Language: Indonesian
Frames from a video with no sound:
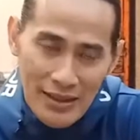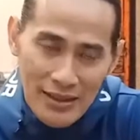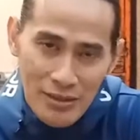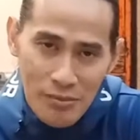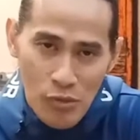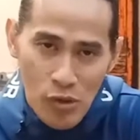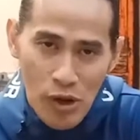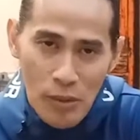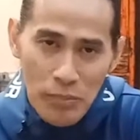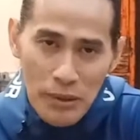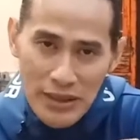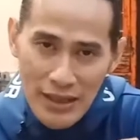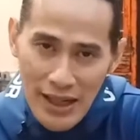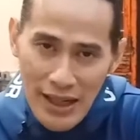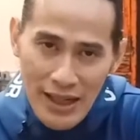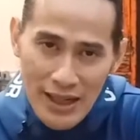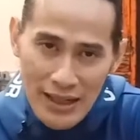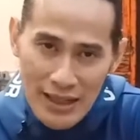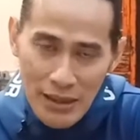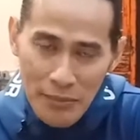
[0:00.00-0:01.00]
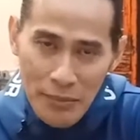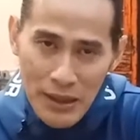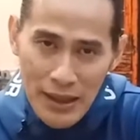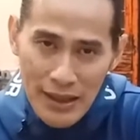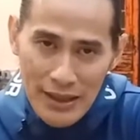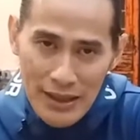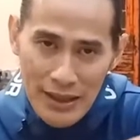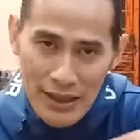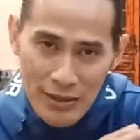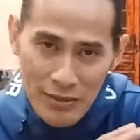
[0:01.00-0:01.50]
sebuah penyakit
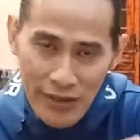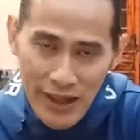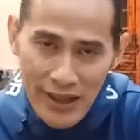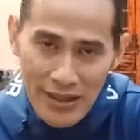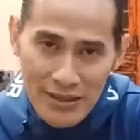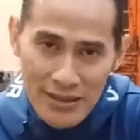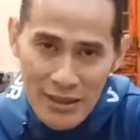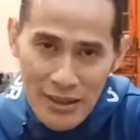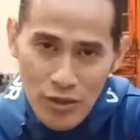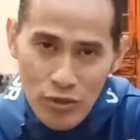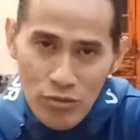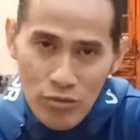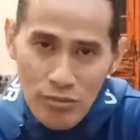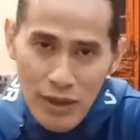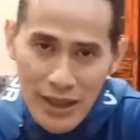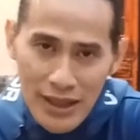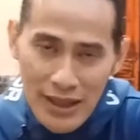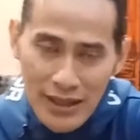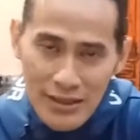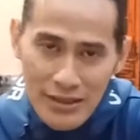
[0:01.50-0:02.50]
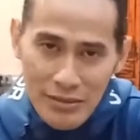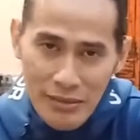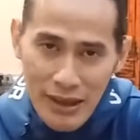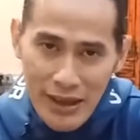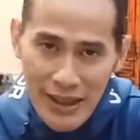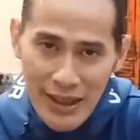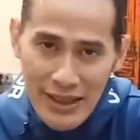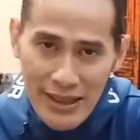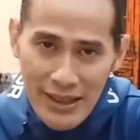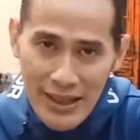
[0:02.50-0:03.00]
apalagi infeksi, kuman dan
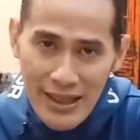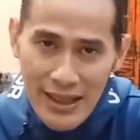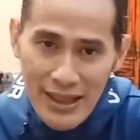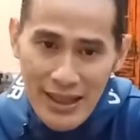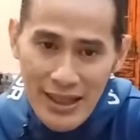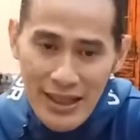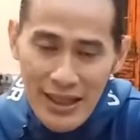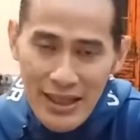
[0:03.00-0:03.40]
sebagainya